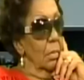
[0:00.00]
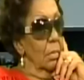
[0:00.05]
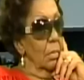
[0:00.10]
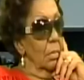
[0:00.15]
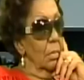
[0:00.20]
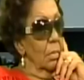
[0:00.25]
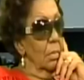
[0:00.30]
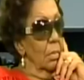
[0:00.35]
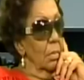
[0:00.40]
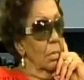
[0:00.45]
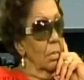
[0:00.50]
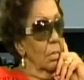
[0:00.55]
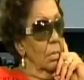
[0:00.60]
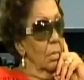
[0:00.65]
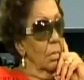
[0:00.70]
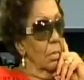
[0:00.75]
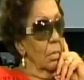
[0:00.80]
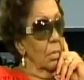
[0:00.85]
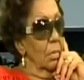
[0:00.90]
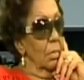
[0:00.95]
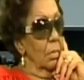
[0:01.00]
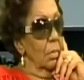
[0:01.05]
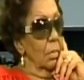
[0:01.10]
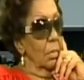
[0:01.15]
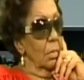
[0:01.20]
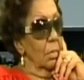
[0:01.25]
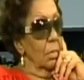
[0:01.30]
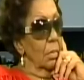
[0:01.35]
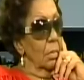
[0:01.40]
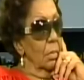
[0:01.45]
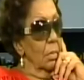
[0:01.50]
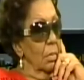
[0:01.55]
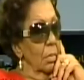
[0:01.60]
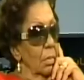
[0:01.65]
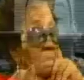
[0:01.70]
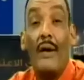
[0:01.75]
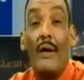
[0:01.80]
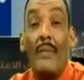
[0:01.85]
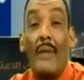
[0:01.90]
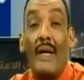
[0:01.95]
الراحل عبد الخالق محجوب
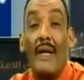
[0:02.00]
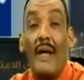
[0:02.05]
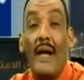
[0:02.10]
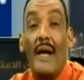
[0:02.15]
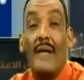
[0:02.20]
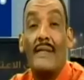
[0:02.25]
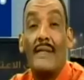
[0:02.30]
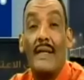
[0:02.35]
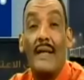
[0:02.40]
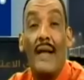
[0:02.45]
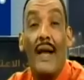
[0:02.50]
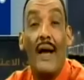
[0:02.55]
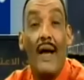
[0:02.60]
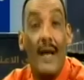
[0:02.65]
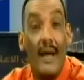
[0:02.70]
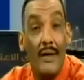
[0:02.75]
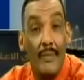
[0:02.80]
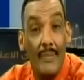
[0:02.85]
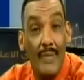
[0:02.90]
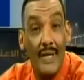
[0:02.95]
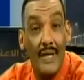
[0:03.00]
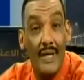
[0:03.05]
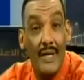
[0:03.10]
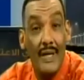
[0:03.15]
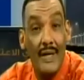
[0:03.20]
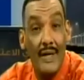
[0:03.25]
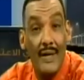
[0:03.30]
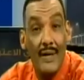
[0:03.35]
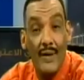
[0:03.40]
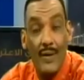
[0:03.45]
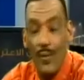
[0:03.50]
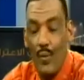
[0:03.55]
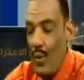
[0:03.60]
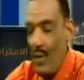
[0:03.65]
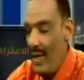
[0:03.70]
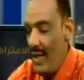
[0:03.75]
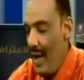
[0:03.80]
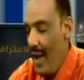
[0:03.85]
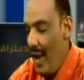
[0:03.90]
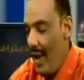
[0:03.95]
وأقرب الناس إلى قلبه
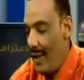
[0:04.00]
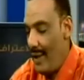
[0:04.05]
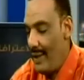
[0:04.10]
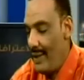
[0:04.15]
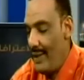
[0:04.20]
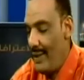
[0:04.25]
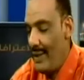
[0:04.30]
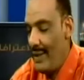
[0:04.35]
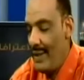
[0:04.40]
وإلى عقله